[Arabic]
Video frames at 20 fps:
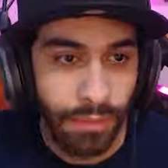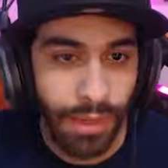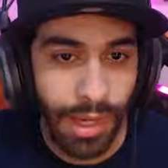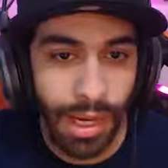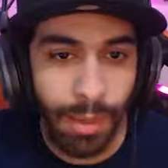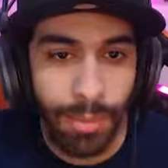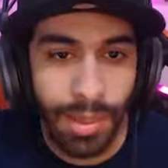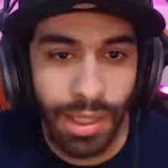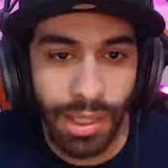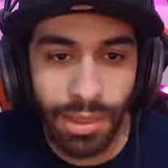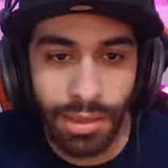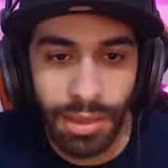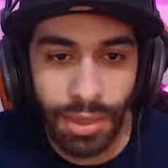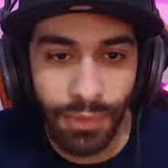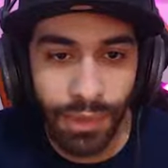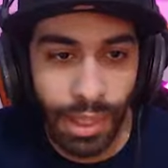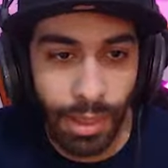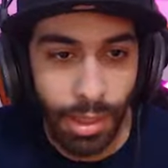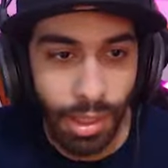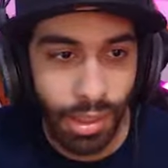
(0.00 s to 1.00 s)
في عم راكن
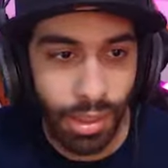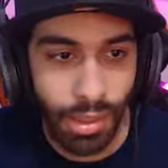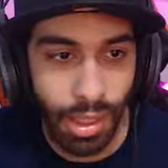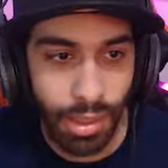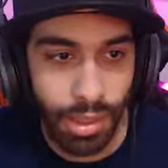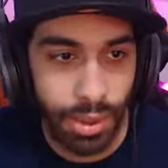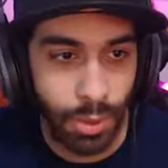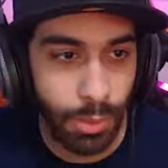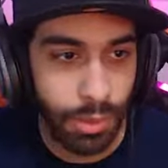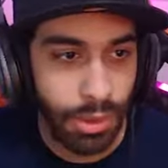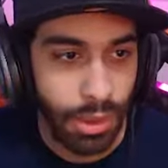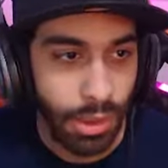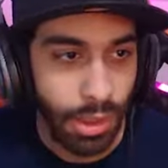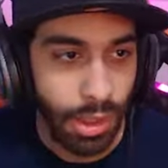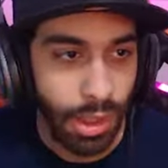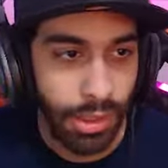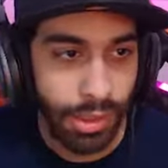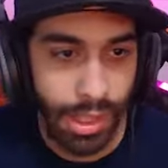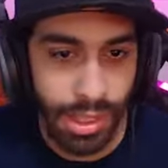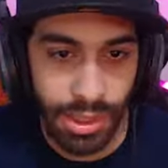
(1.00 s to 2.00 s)
صفخ يا نهار اسود
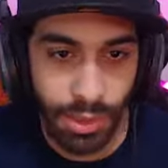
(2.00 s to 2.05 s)
انا